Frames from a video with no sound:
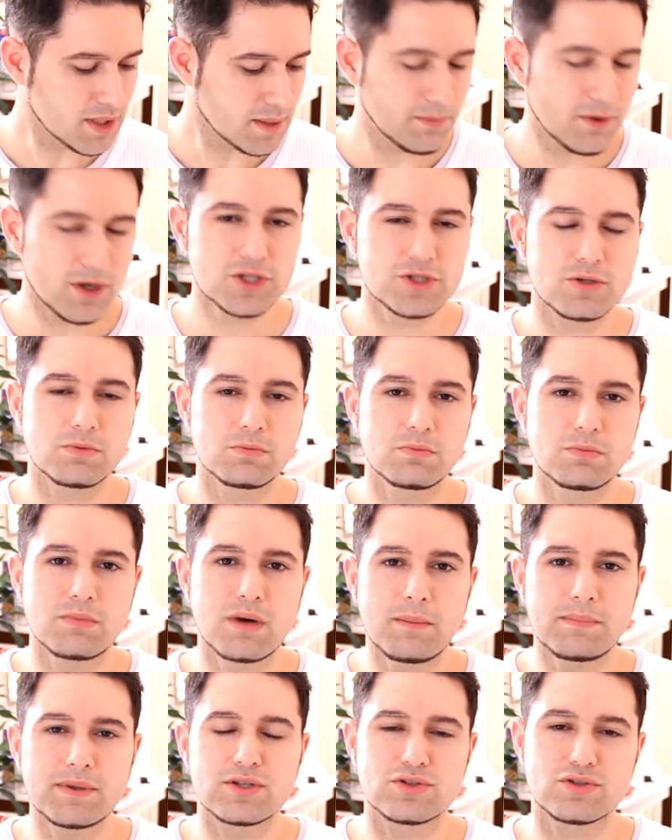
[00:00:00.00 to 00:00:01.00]
que pode
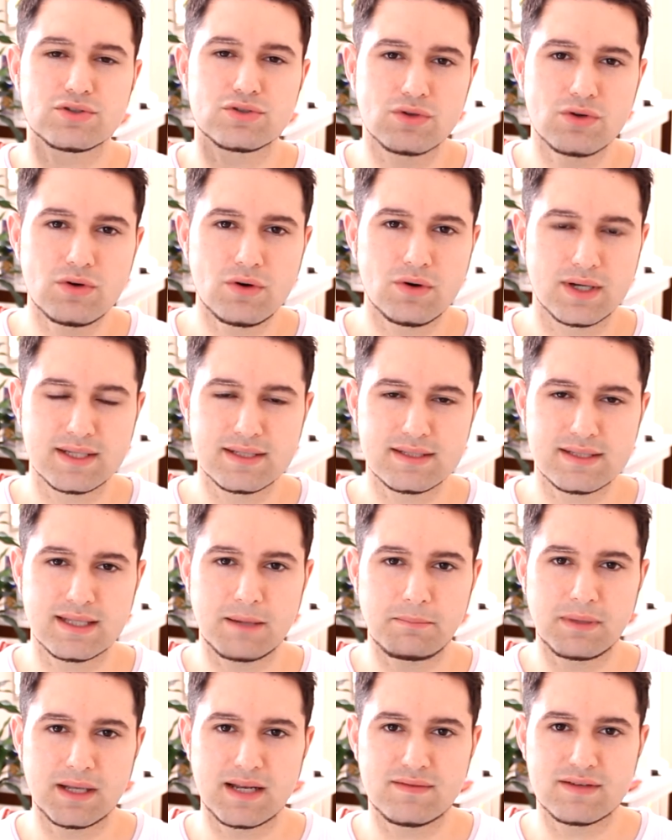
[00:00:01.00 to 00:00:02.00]
uma pessoa
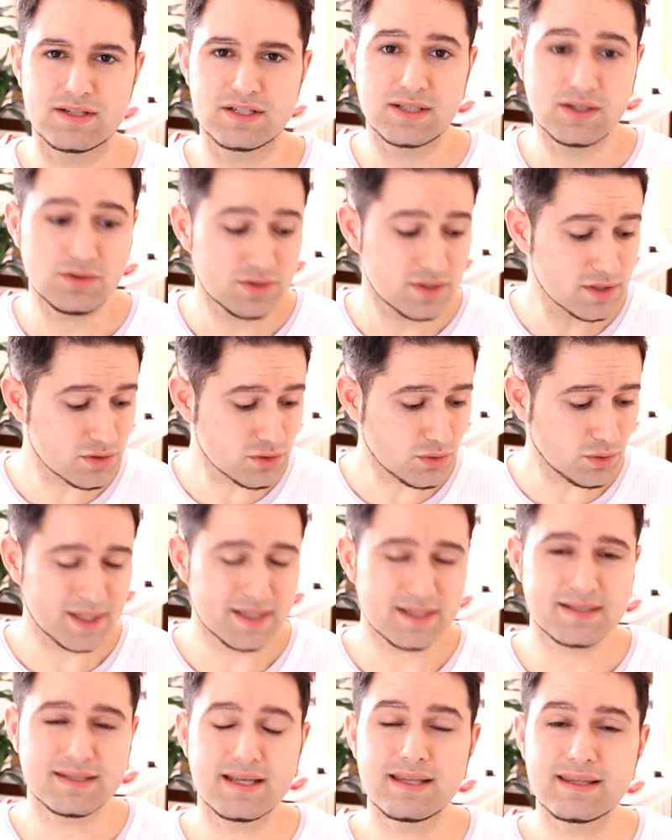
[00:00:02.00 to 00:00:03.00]
ensinar a palavra de Deus e
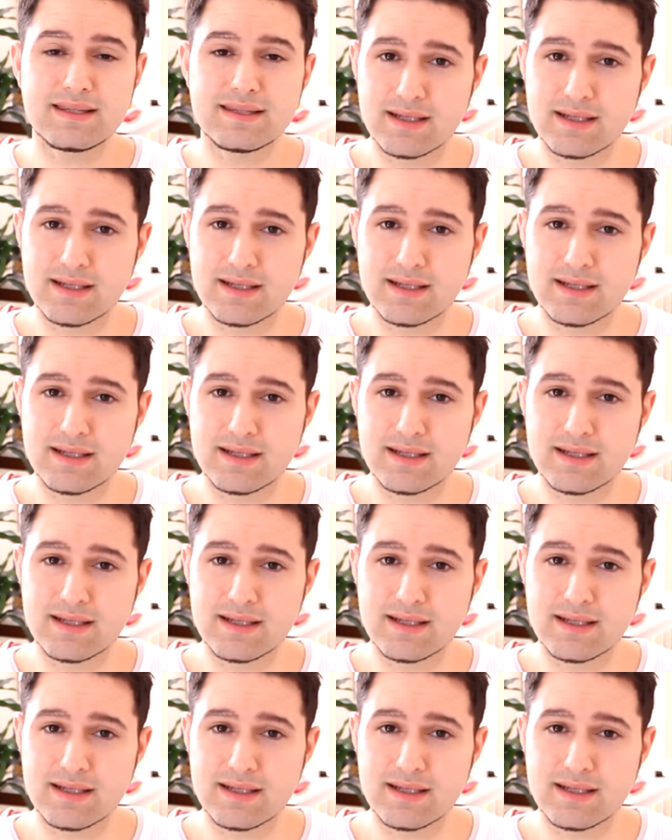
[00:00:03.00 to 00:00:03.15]
desconhecer